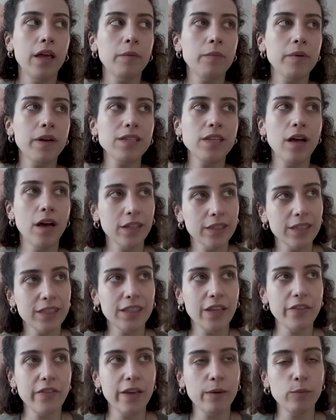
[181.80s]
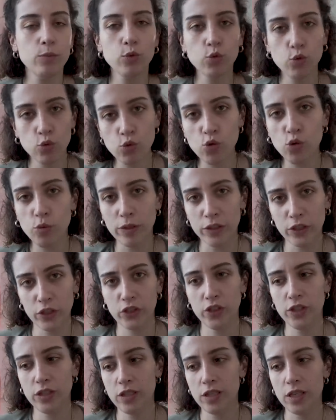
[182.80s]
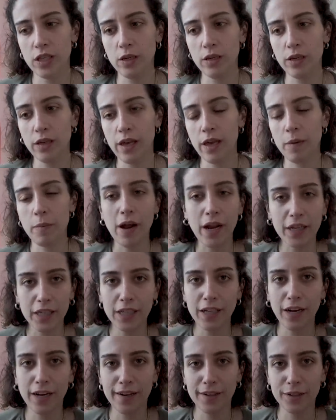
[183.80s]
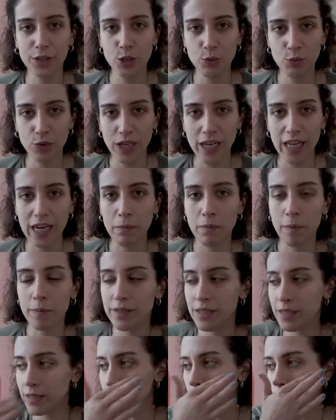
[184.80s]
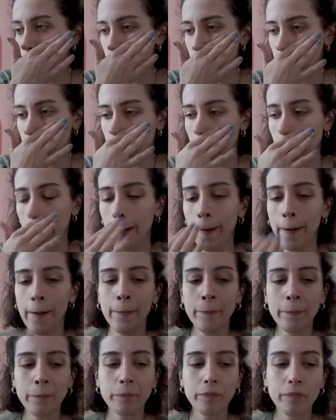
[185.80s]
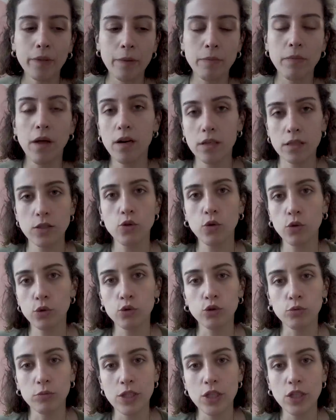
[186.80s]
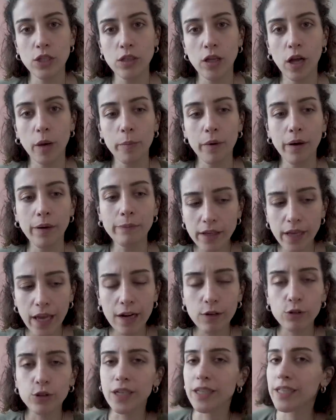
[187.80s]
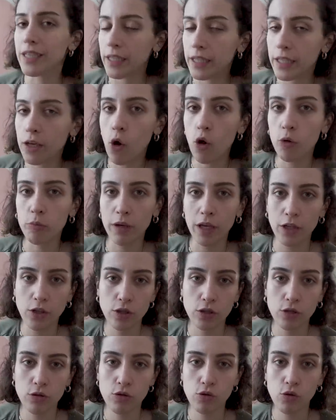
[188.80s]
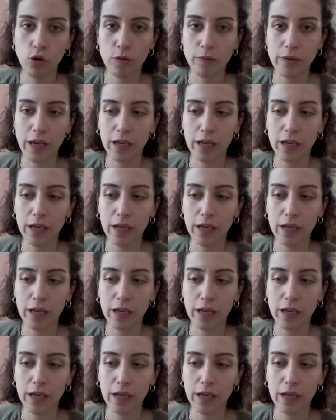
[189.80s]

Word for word: Biraz hasta ve mutsuzum açıkçası. Hem erkek arkadaşıma gelememesinden dolayı hem de hasta olduğum için. Ama genel olarak iyi olmaya çalışıyorum.